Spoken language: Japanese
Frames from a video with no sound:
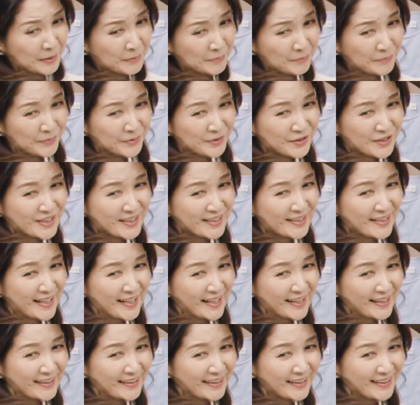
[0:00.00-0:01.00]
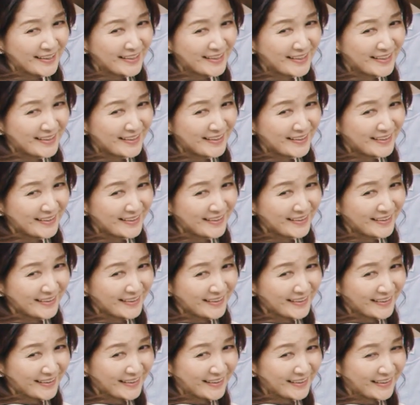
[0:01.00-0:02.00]
が持ちたい夏
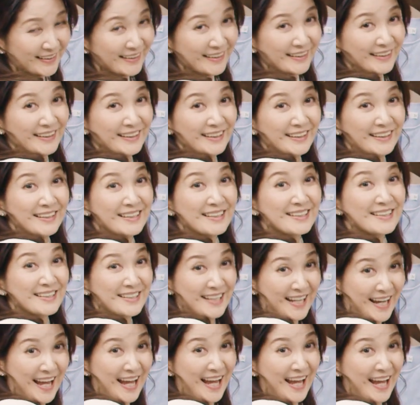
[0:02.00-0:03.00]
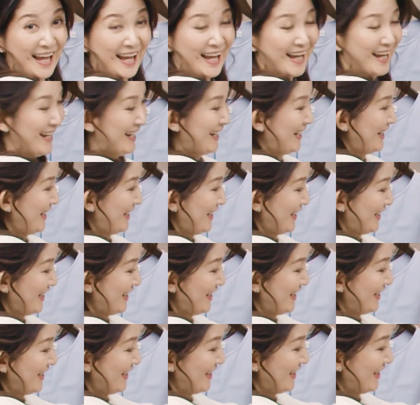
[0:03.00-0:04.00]
いいですね
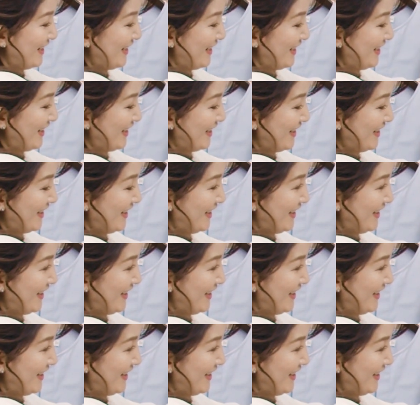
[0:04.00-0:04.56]
ね帽子かぶ